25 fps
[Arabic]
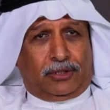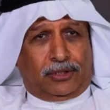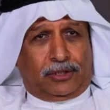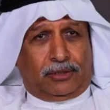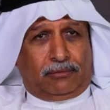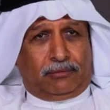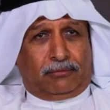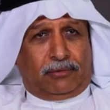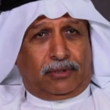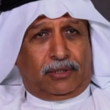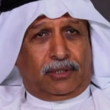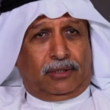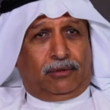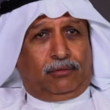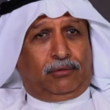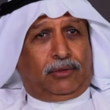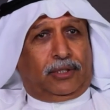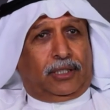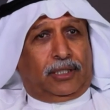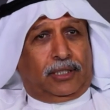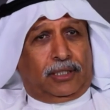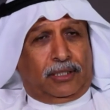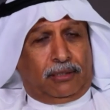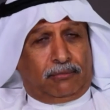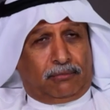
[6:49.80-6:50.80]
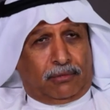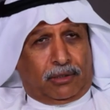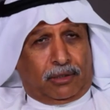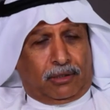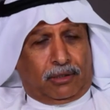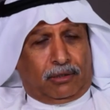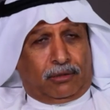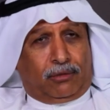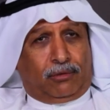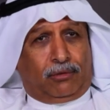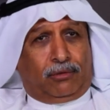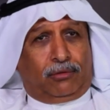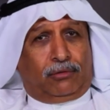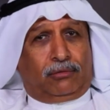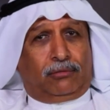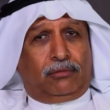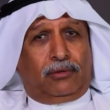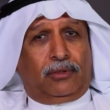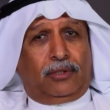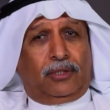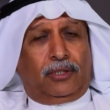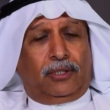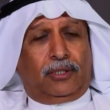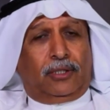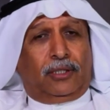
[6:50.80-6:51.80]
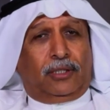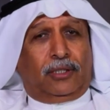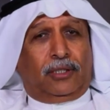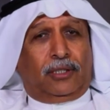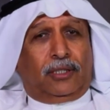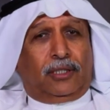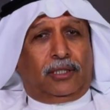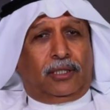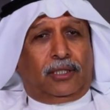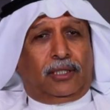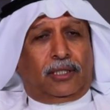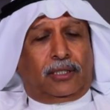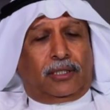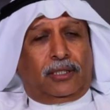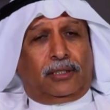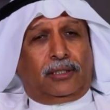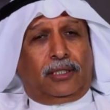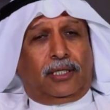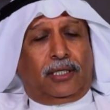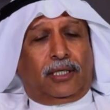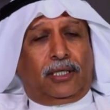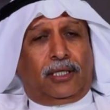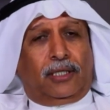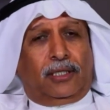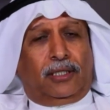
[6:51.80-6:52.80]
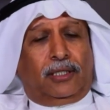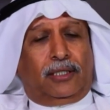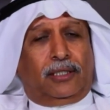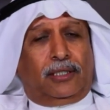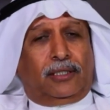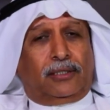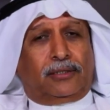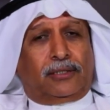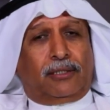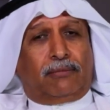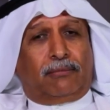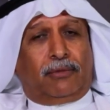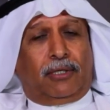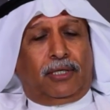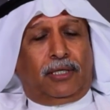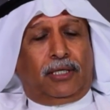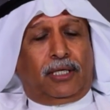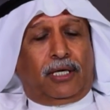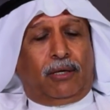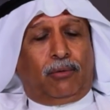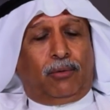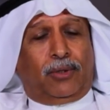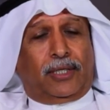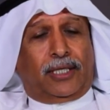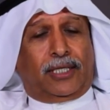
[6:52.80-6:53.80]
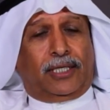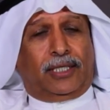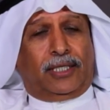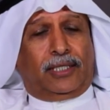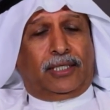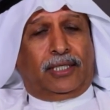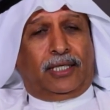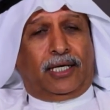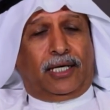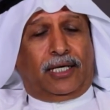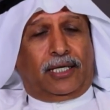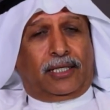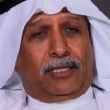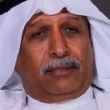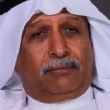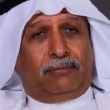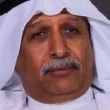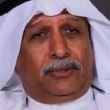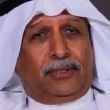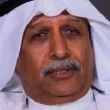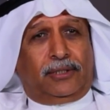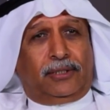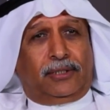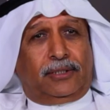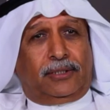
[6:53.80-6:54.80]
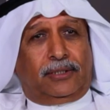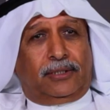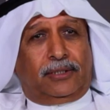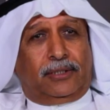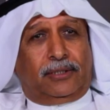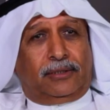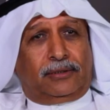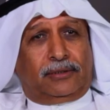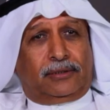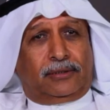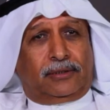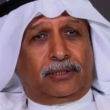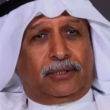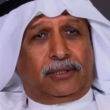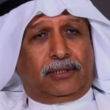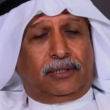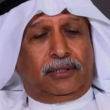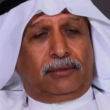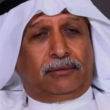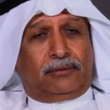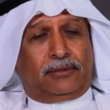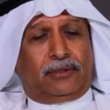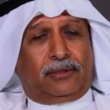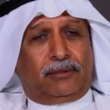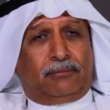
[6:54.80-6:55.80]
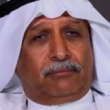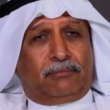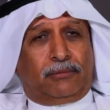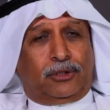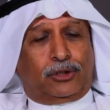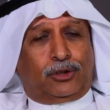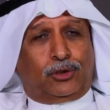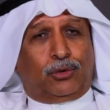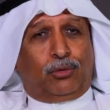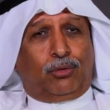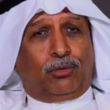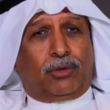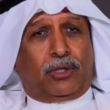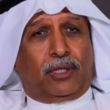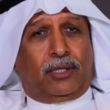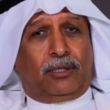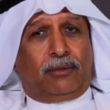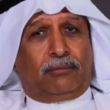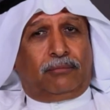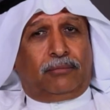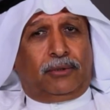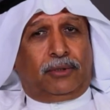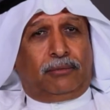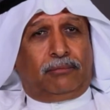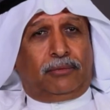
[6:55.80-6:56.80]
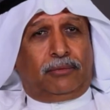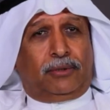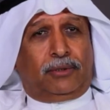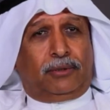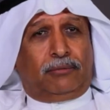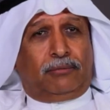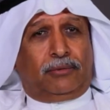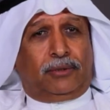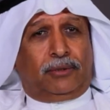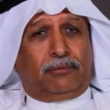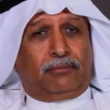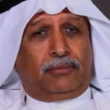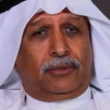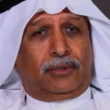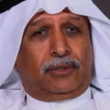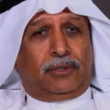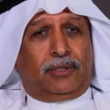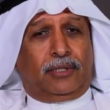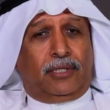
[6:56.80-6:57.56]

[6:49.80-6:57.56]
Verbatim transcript: جمال وخيل الماراثون لكن خيل جمالها وخيل العربية مشهورة ب ب ب